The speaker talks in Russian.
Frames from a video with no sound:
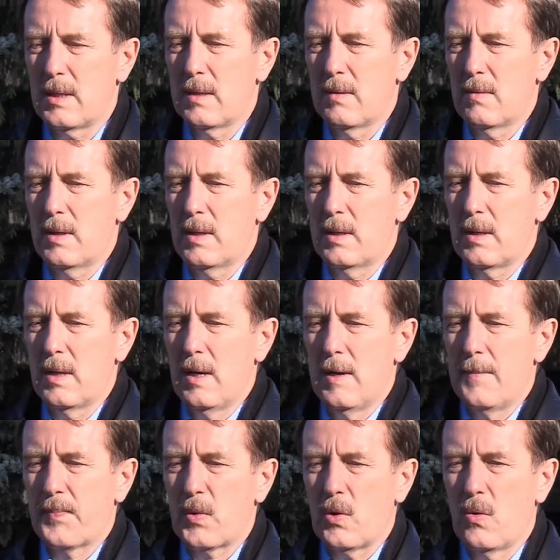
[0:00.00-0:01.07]
говорить
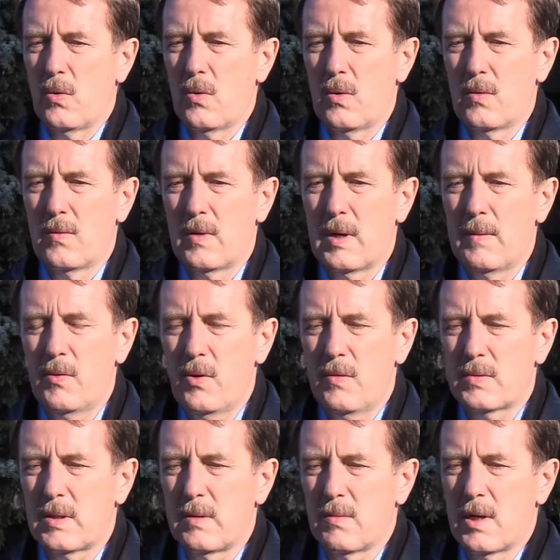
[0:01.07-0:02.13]
о
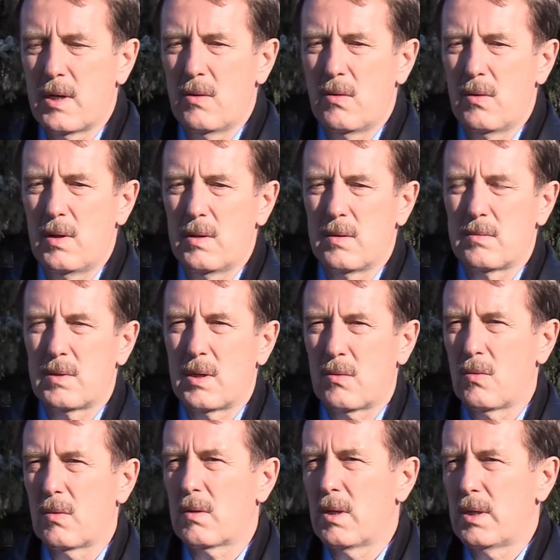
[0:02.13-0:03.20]
Воробьевском районе,
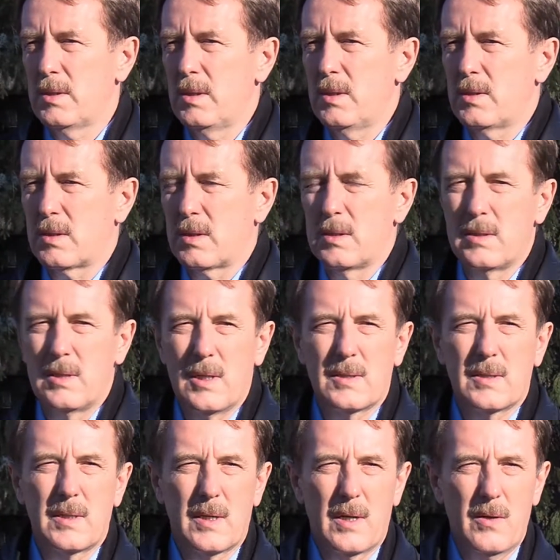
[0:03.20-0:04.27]
такой классический
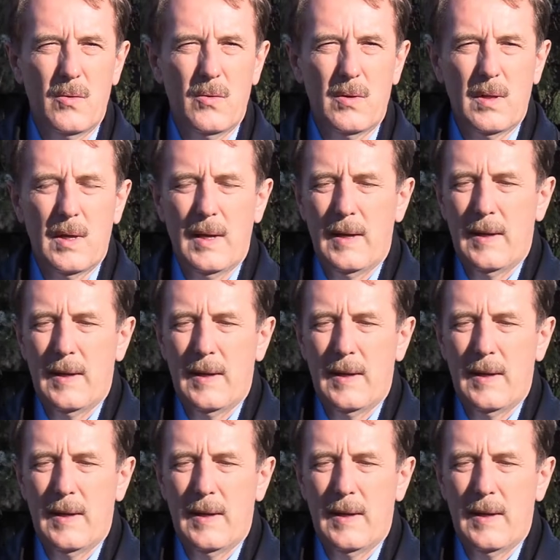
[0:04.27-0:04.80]
сельский район,